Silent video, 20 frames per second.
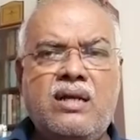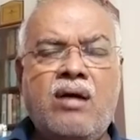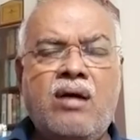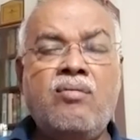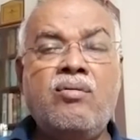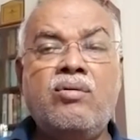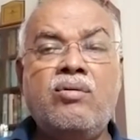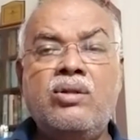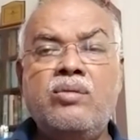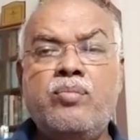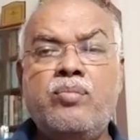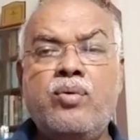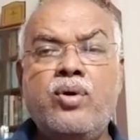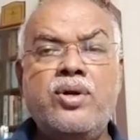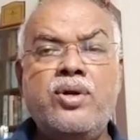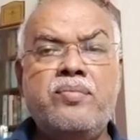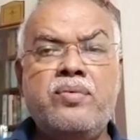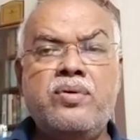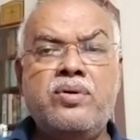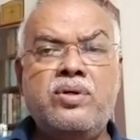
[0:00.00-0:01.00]
அவங்க வந்து
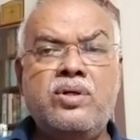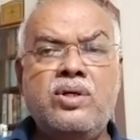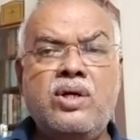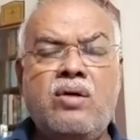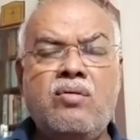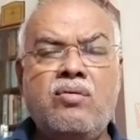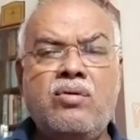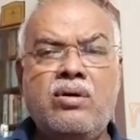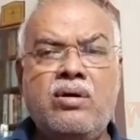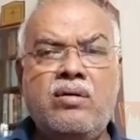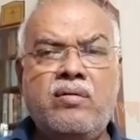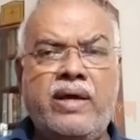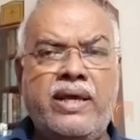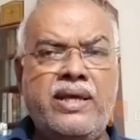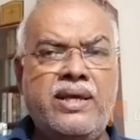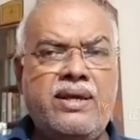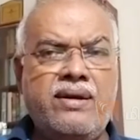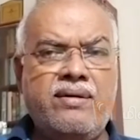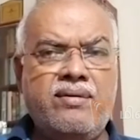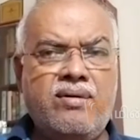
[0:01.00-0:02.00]
போட்டி போட்டுட்டு அவங்க
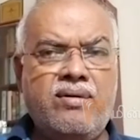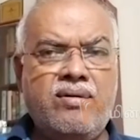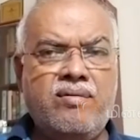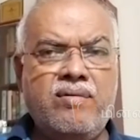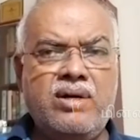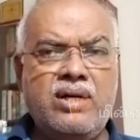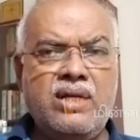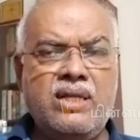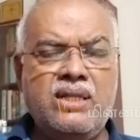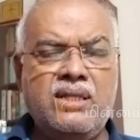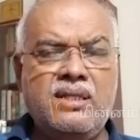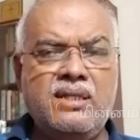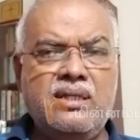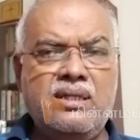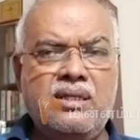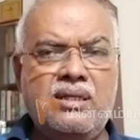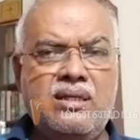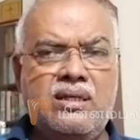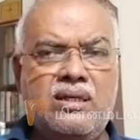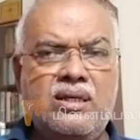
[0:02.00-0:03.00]
வாங்கிக்கணும் அவங்கள்ட்டேருந்து
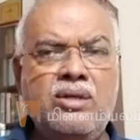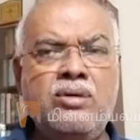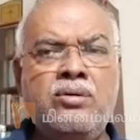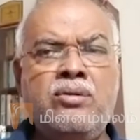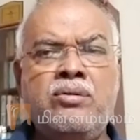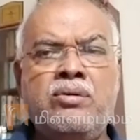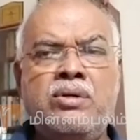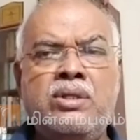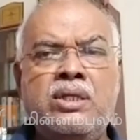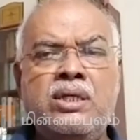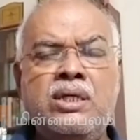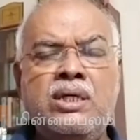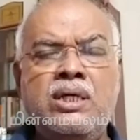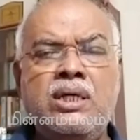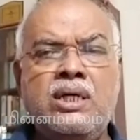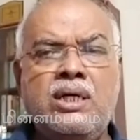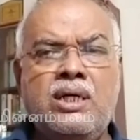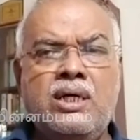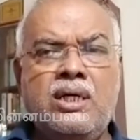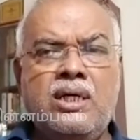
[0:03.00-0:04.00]
இன்னொன்று வந்து
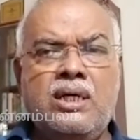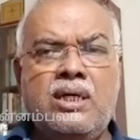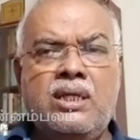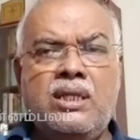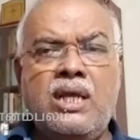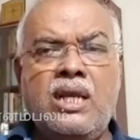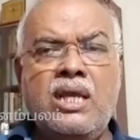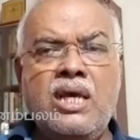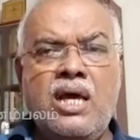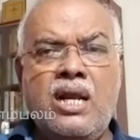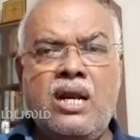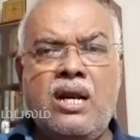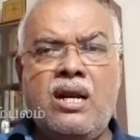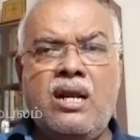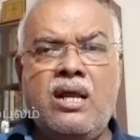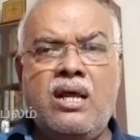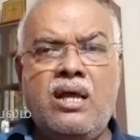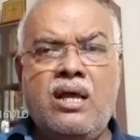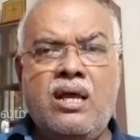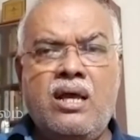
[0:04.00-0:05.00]
தனியார்
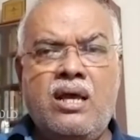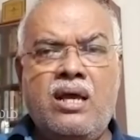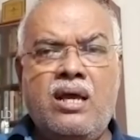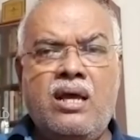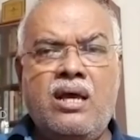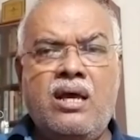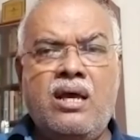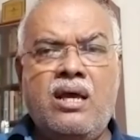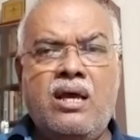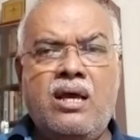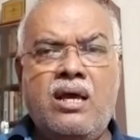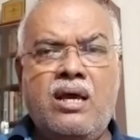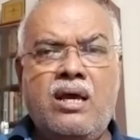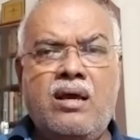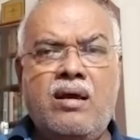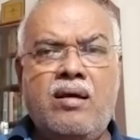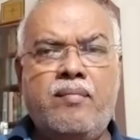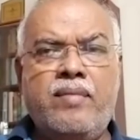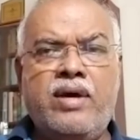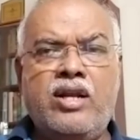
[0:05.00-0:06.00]

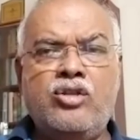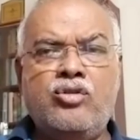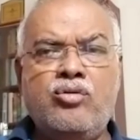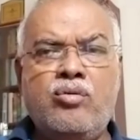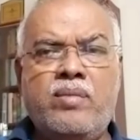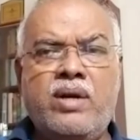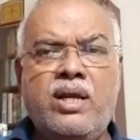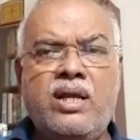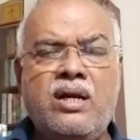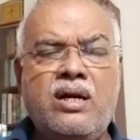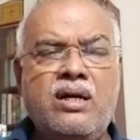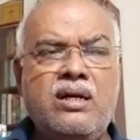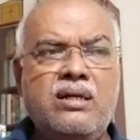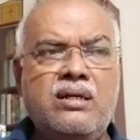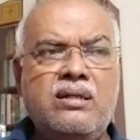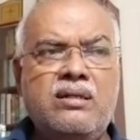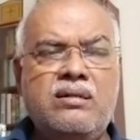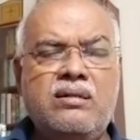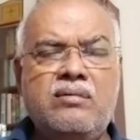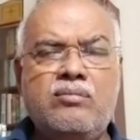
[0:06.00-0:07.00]
மருத்துவமனைகள்
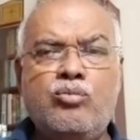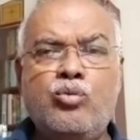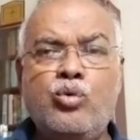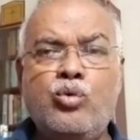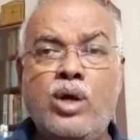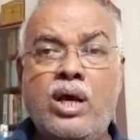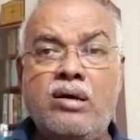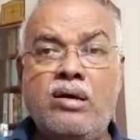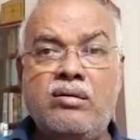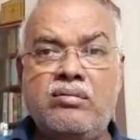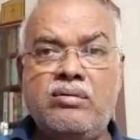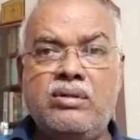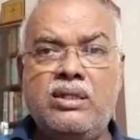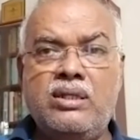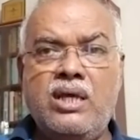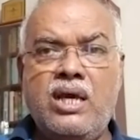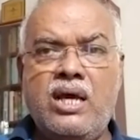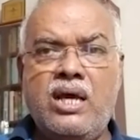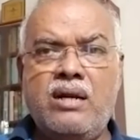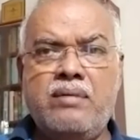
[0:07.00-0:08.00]
மூணாவது வந்து
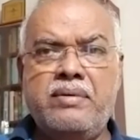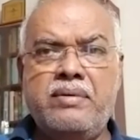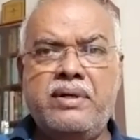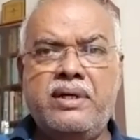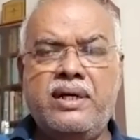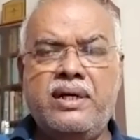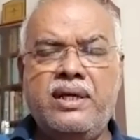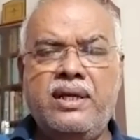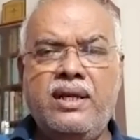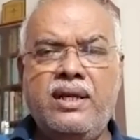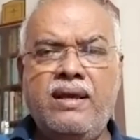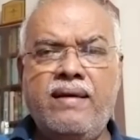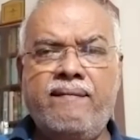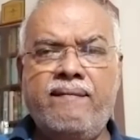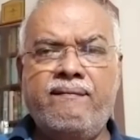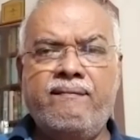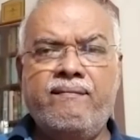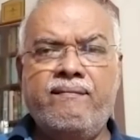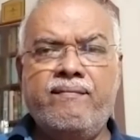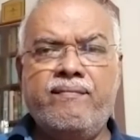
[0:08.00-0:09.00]
யார் அப்படின்னு கேட்டிங்கன்னா
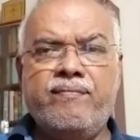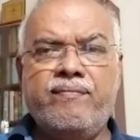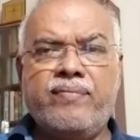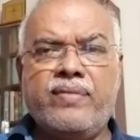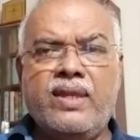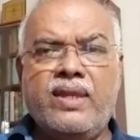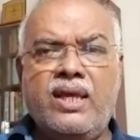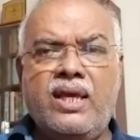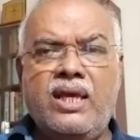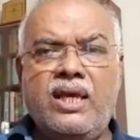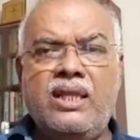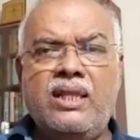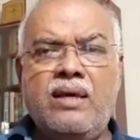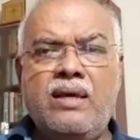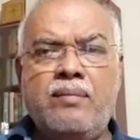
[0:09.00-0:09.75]
இந்த